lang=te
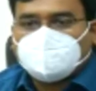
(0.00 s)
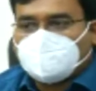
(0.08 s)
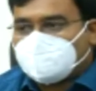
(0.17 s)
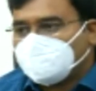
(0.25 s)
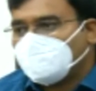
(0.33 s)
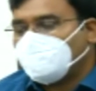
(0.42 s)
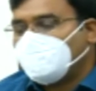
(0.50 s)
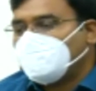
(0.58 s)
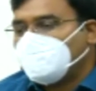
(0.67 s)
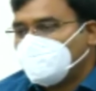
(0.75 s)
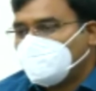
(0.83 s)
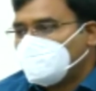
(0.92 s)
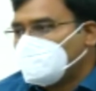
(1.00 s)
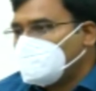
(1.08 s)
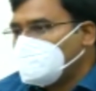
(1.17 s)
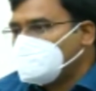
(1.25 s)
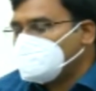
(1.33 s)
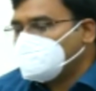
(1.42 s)
సురక్షిత ప్రాంతాలకి
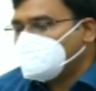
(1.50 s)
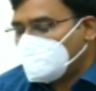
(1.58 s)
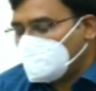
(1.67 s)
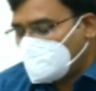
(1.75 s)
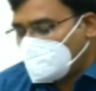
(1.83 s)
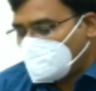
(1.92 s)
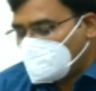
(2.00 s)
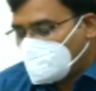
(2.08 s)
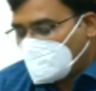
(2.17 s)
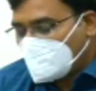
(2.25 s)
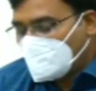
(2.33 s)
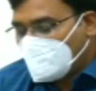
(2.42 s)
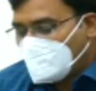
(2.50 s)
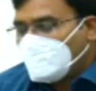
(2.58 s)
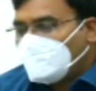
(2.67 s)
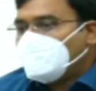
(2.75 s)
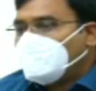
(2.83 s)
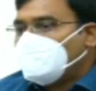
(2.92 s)
తరలించడం జరిగింది
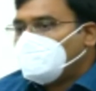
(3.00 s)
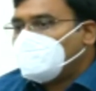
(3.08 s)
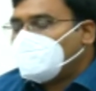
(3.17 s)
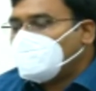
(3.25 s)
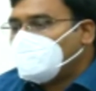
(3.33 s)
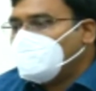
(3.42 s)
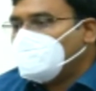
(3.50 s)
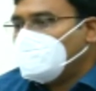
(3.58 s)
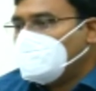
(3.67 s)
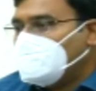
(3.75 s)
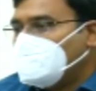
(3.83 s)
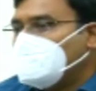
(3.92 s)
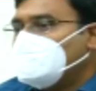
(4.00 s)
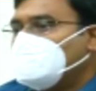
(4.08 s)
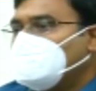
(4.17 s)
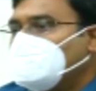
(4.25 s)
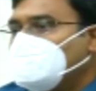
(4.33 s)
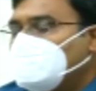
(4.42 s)
ఈ ప్రక్రియలో భాగంగా
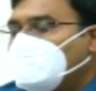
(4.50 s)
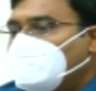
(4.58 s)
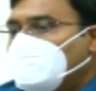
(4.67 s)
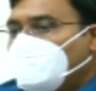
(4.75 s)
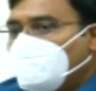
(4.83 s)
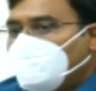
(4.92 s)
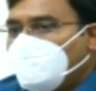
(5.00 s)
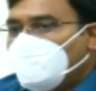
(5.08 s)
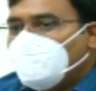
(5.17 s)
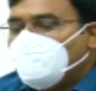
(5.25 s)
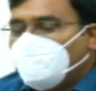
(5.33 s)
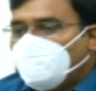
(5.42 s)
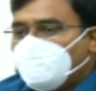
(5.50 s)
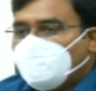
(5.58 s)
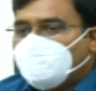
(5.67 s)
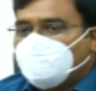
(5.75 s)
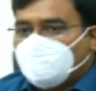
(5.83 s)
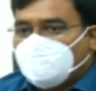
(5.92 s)
వెయ్యి ముప్పై
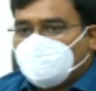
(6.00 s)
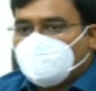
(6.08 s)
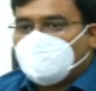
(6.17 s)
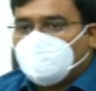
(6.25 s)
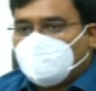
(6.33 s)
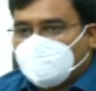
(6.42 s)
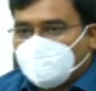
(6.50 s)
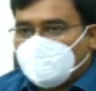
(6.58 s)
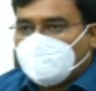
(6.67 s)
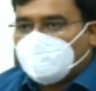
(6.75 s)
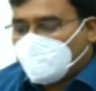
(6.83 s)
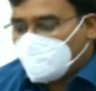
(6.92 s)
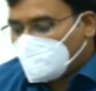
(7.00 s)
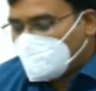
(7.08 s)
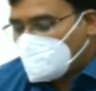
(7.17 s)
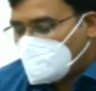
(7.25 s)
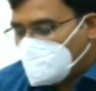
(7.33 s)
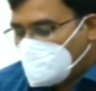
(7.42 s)
ఐదు కుటుంబాల్ని
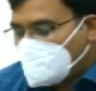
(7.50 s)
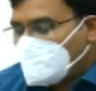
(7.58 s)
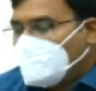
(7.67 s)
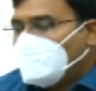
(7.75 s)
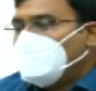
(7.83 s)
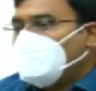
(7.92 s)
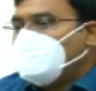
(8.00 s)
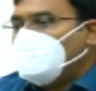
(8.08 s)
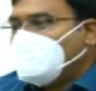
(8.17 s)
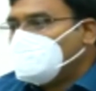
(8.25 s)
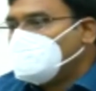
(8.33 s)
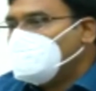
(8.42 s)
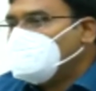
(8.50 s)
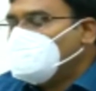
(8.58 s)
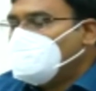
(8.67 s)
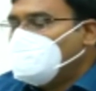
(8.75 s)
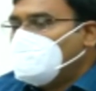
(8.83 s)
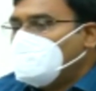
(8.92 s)
వెరసి
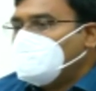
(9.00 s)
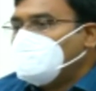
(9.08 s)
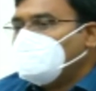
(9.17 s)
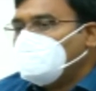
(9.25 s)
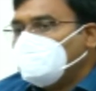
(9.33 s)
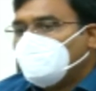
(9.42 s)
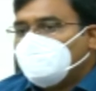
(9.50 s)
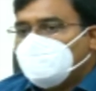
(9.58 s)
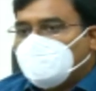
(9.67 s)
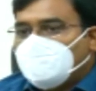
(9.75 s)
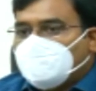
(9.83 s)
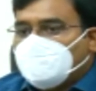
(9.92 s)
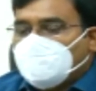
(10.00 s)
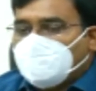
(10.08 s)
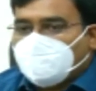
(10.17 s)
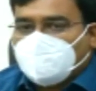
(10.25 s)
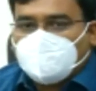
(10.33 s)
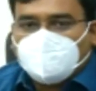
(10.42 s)
మూడు వేల మూడు వందల
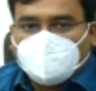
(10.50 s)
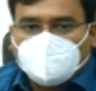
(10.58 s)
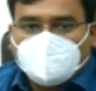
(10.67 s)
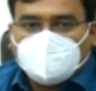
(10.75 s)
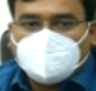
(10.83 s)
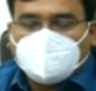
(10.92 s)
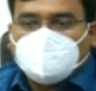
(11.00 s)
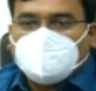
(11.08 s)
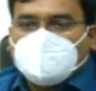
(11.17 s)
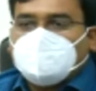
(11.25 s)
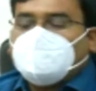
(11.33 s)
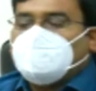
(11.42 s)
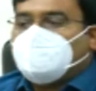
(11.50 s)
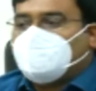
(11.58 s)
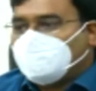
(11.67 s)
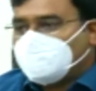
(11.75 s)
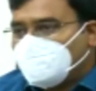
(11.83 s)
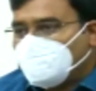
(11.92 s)
అరవై మూడు మంది
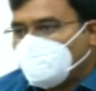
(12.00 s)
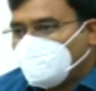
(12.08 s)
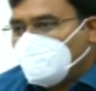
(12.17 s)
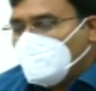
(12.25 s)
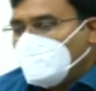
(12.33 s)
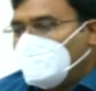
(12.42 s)
ప్రజలను